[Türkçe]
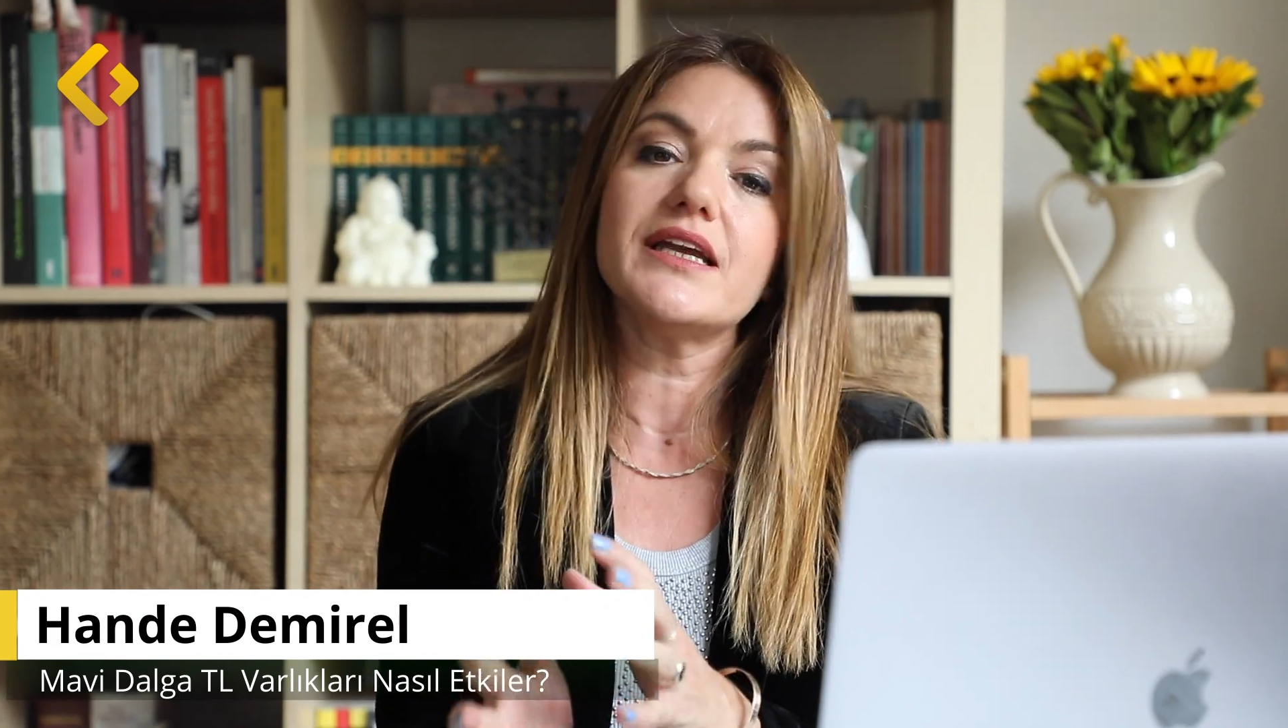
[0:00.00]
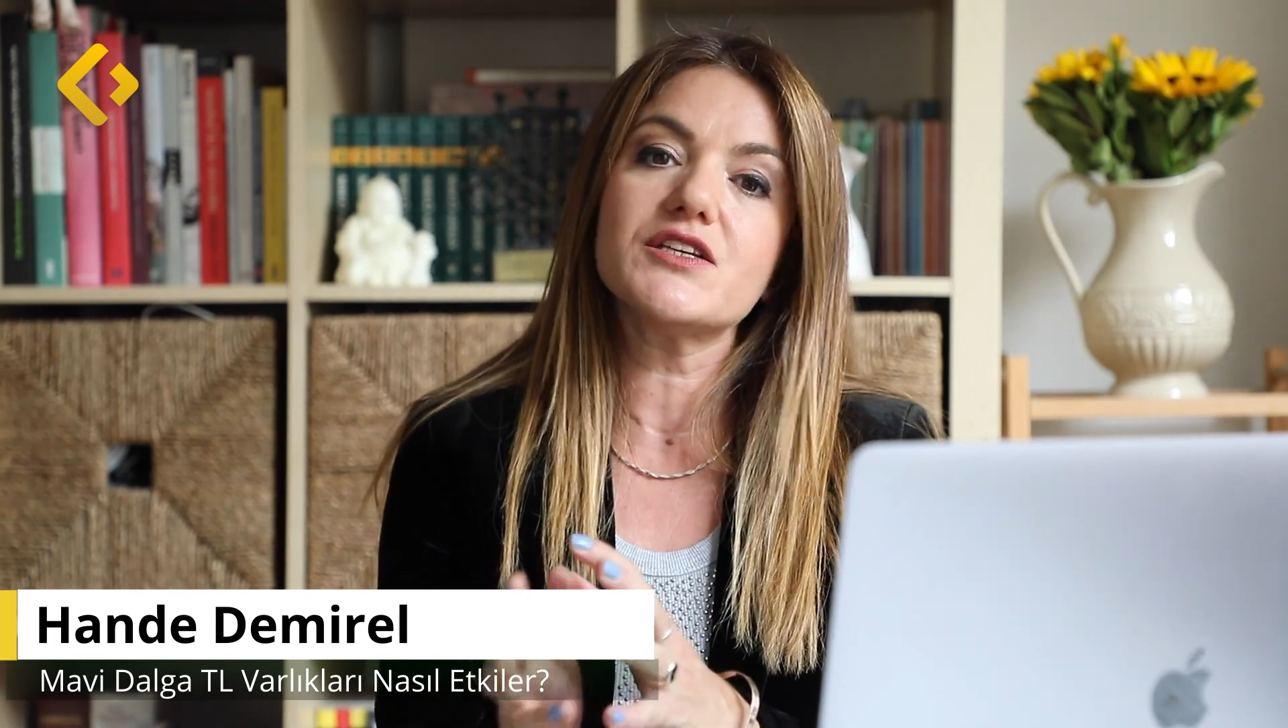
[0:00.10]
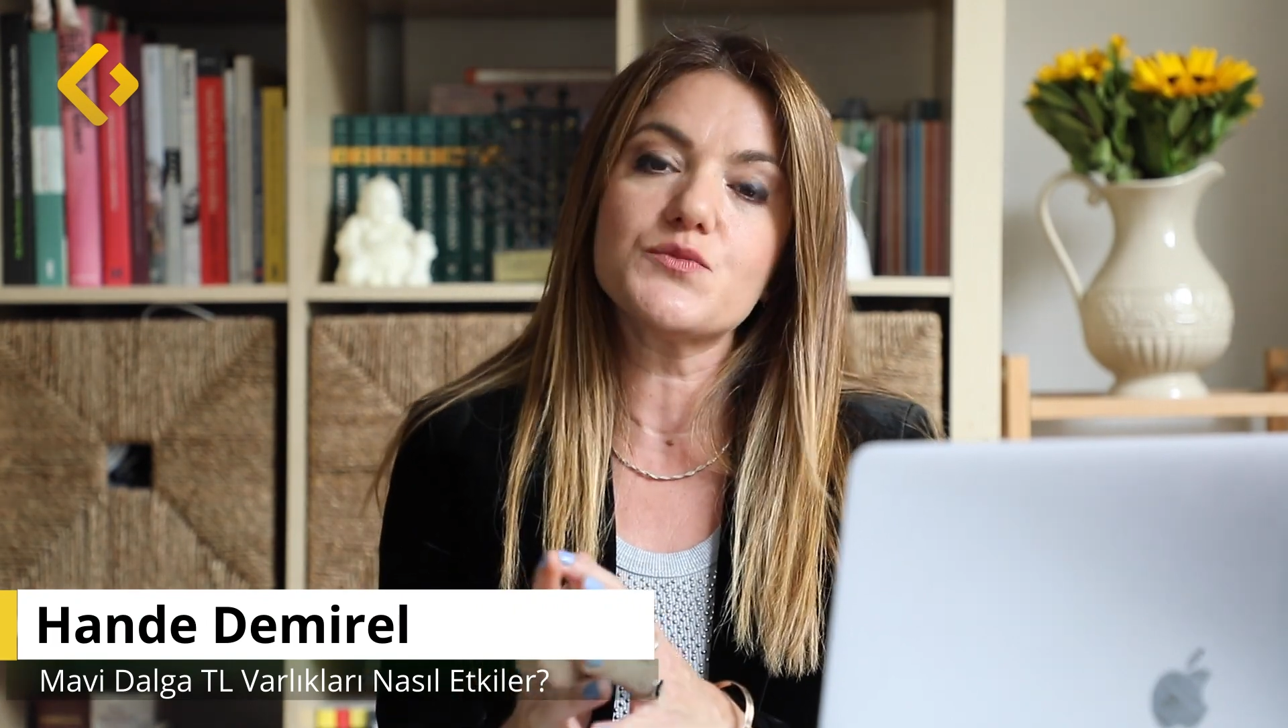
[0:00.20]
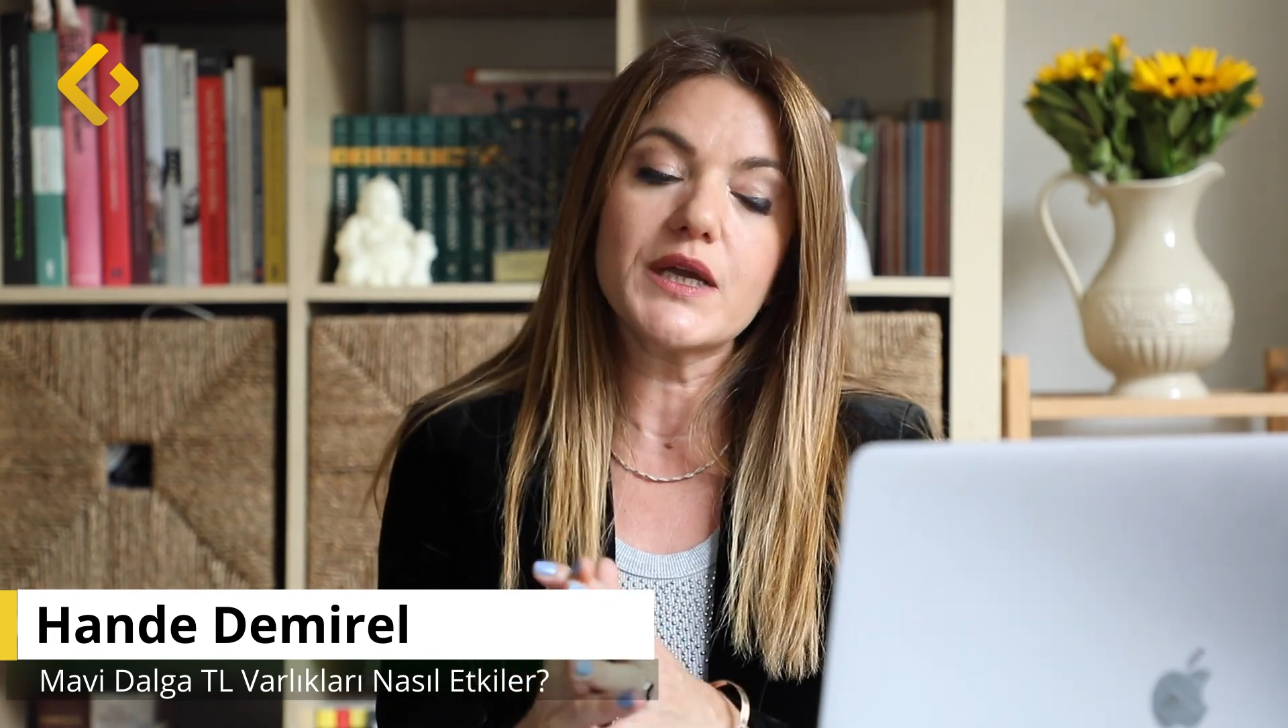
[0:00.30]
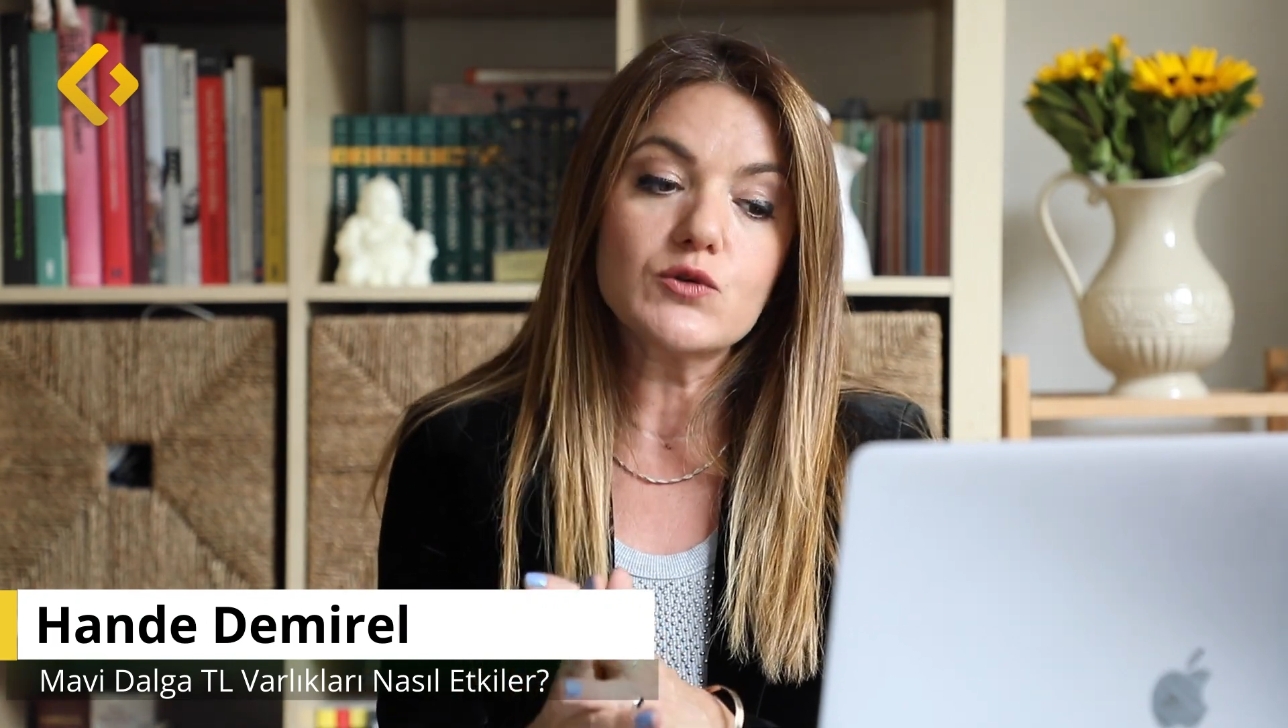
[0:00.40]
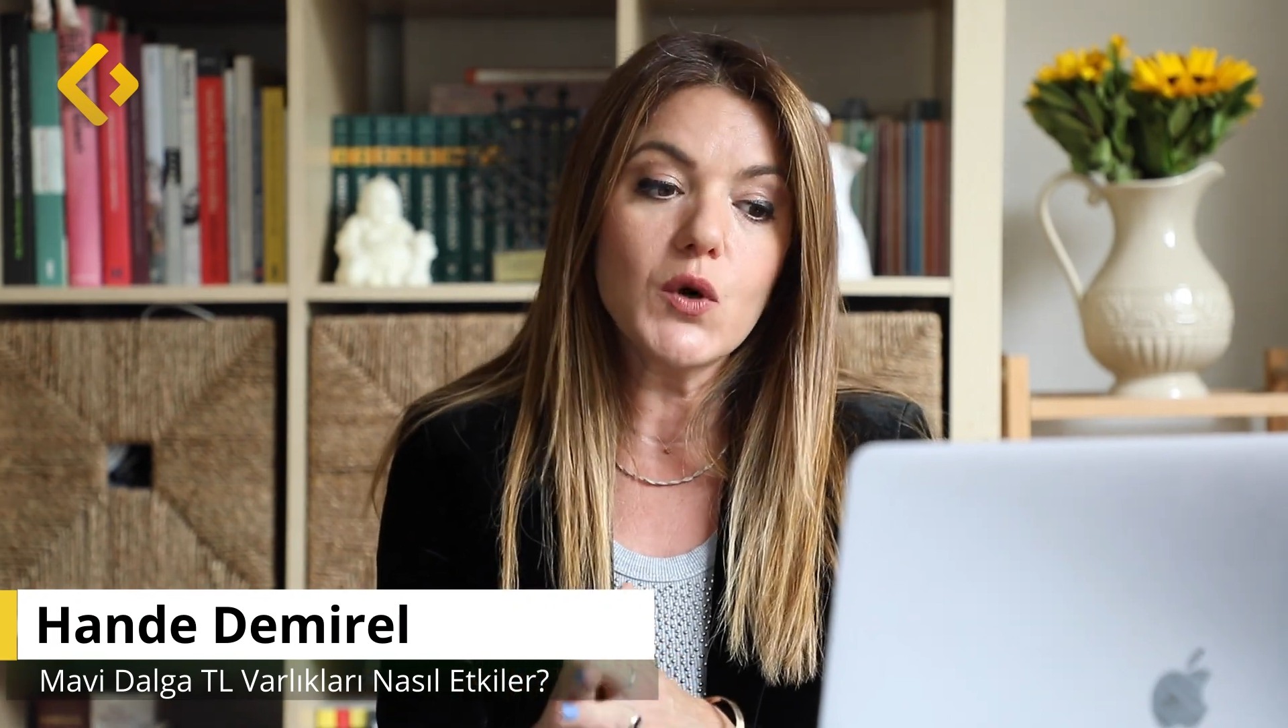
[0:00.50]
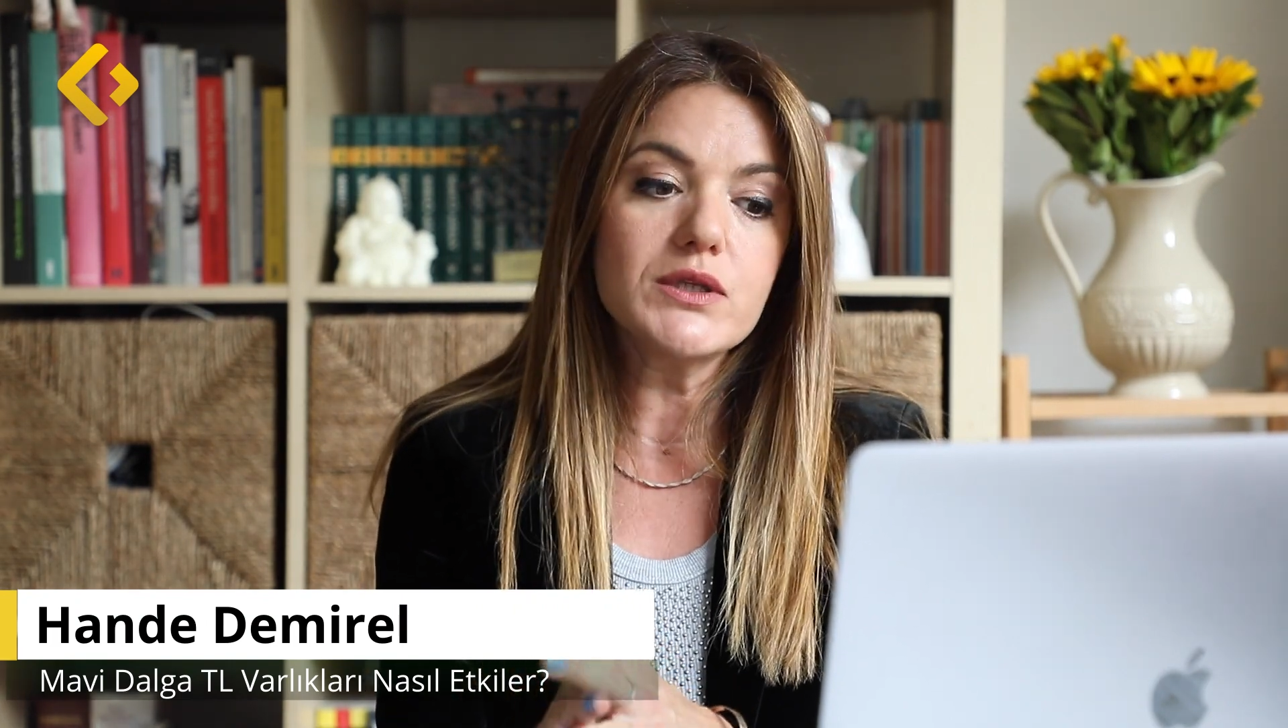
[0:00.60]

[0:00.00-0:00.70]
gelişmekte